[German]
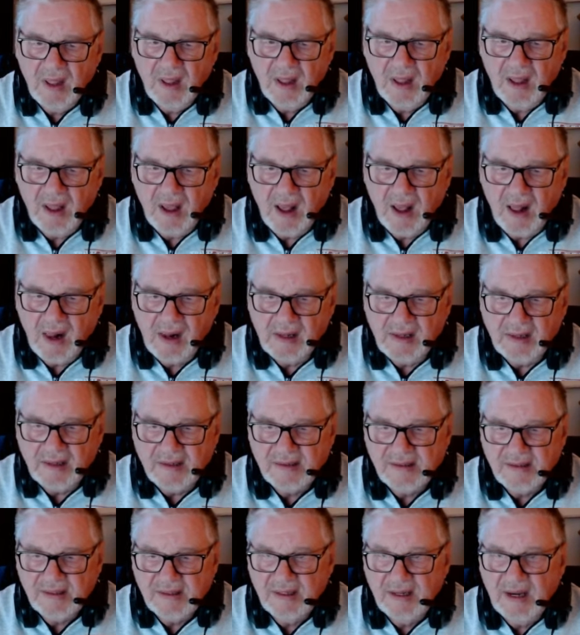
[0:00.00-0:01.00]

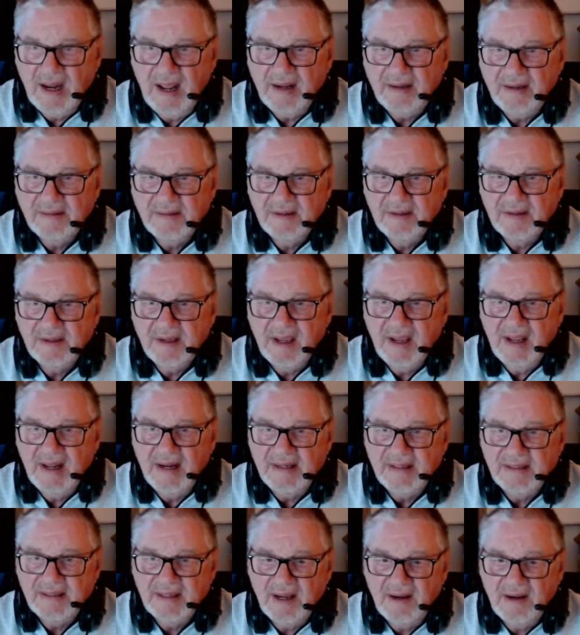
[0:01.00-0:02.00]
Als nächstes geht
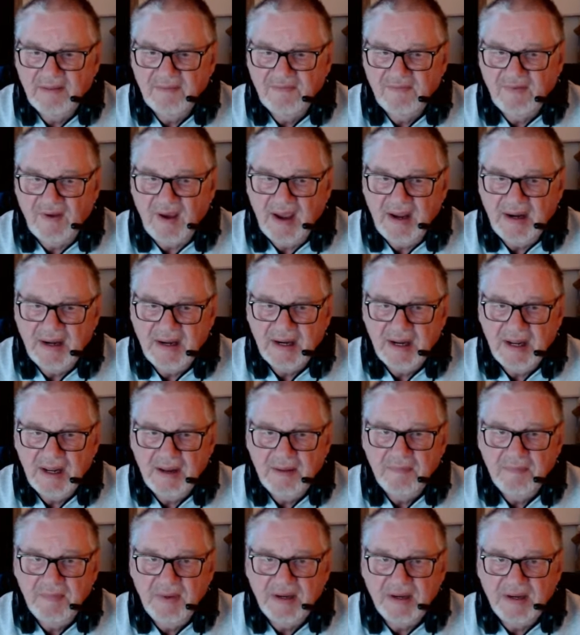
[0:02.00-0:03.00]
es dann
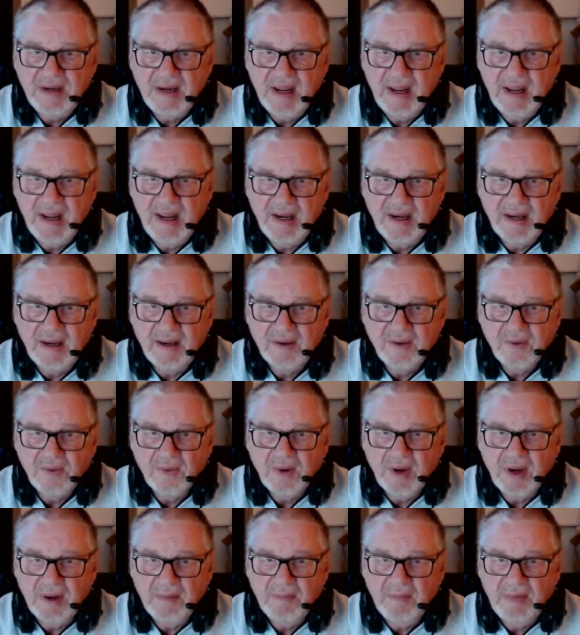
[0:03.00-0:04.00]
weiter mit den
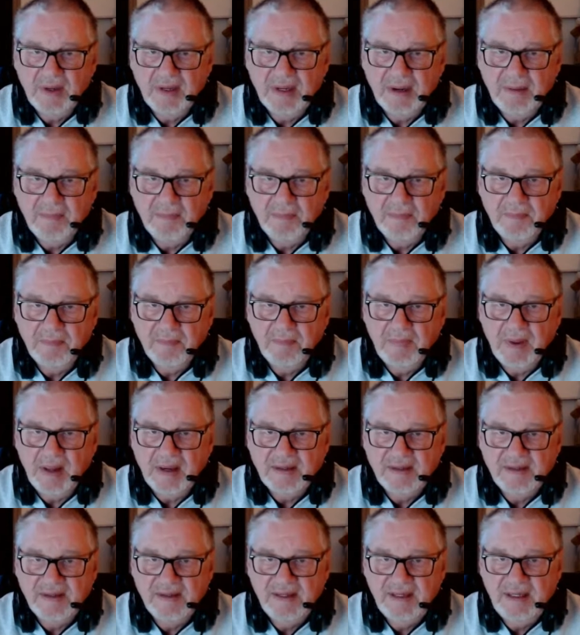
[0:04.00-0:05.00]
sogenannten mit den
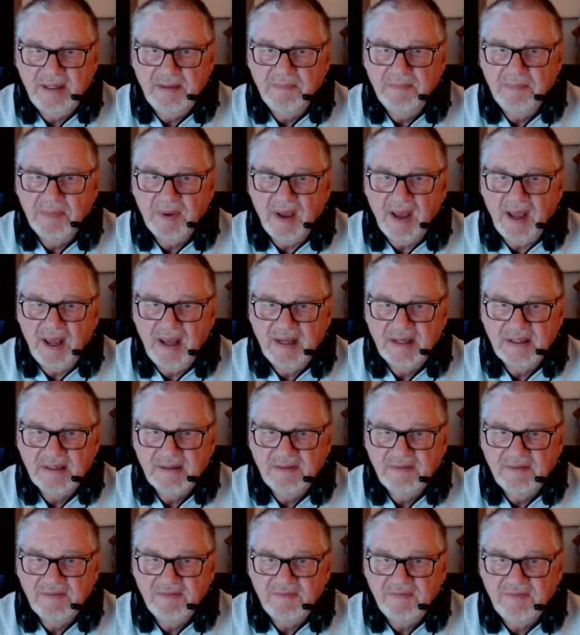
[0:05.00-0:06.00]

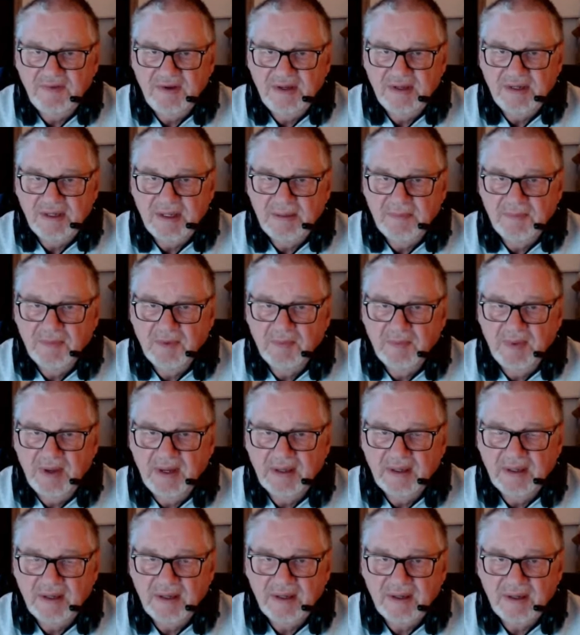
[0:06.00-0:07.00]
Benzinpreisen, wie sie im
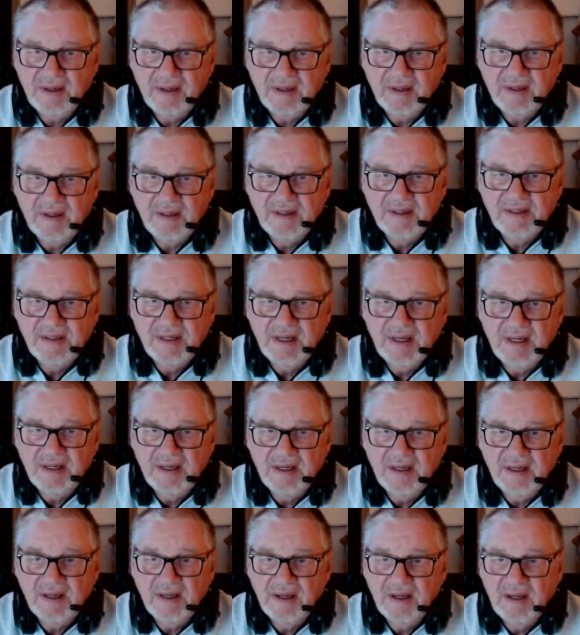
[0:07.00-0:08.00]
Moment
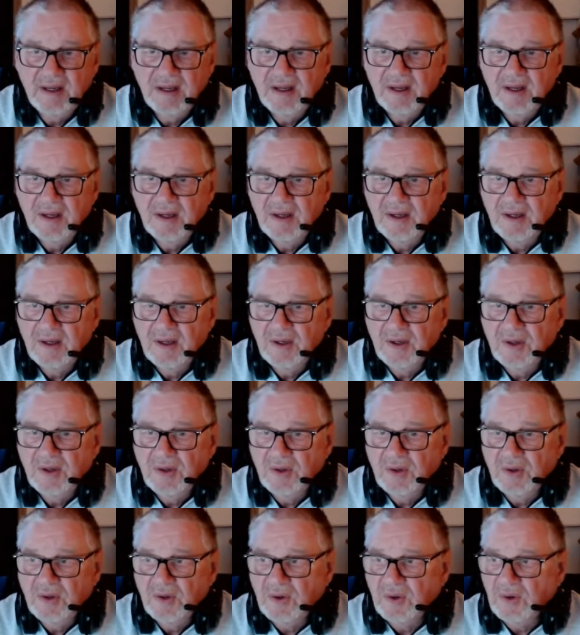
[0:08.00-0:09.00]
sind.
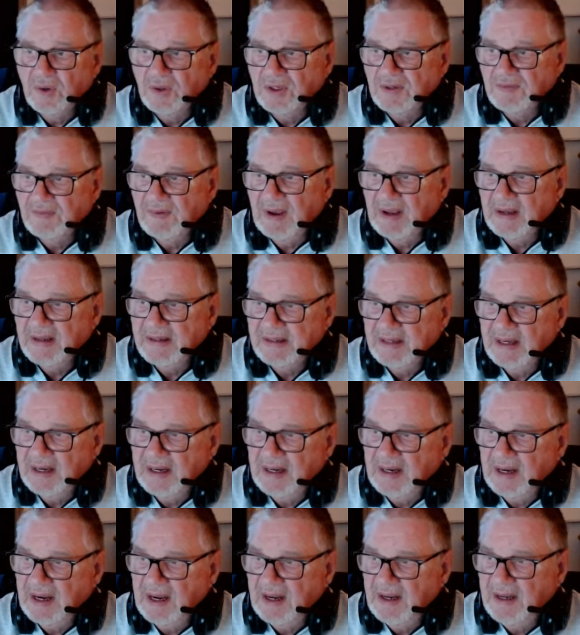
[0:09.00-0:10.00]
Und zwar seht
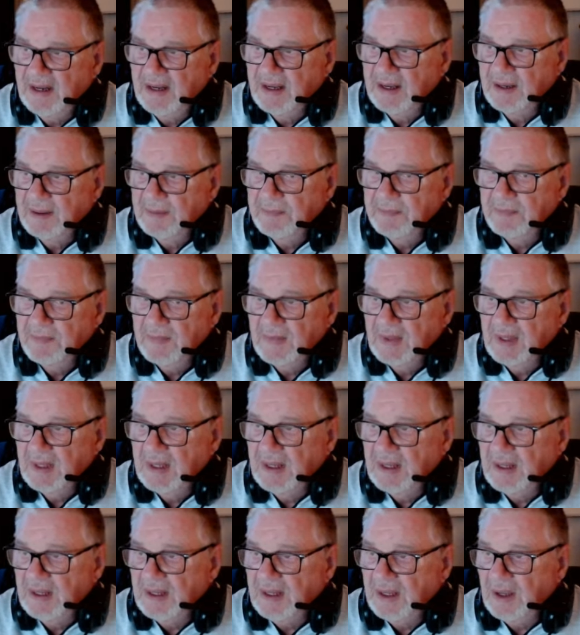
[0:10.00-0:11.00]
ihr hier,
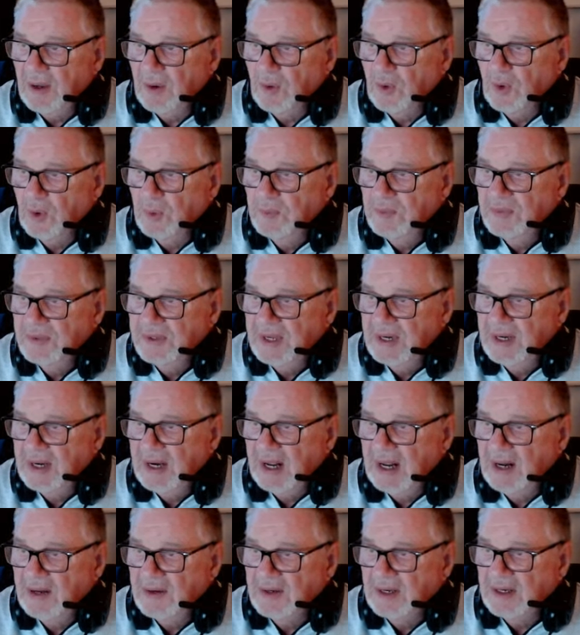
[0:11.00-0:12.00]
hier oben seht
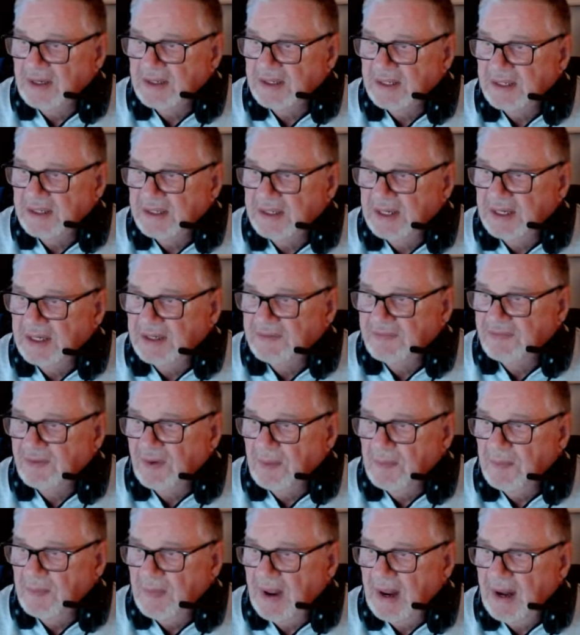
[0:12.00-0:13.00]
ihr, also das ist jetzt
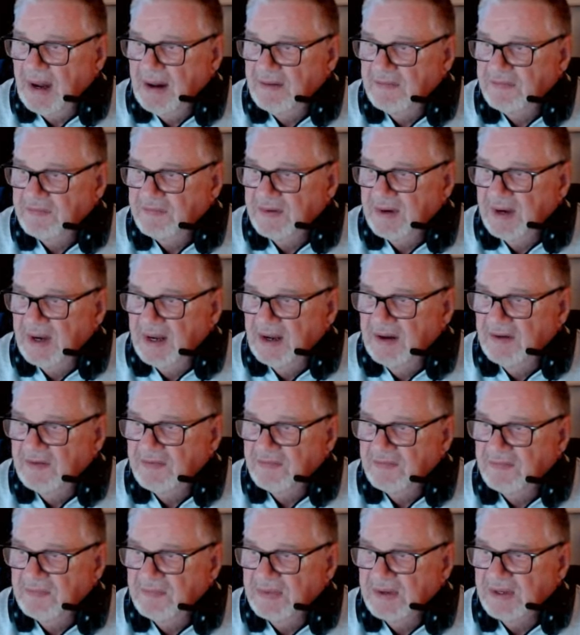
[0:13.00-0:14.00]
vom 11.11.
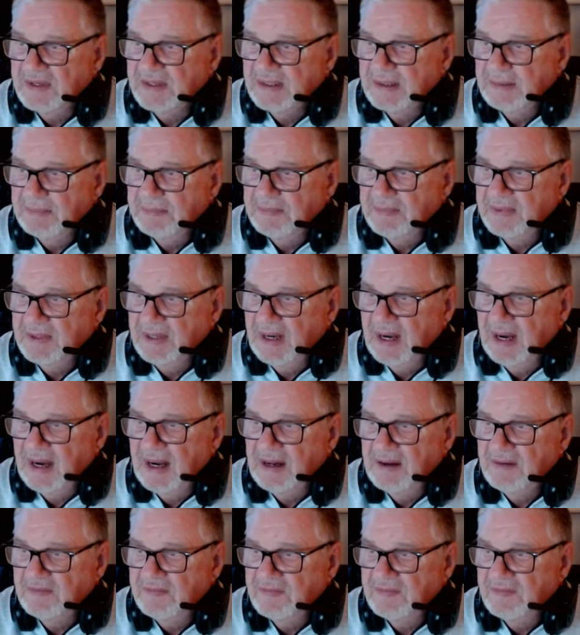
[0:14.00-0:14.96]
.11. bis 7.11.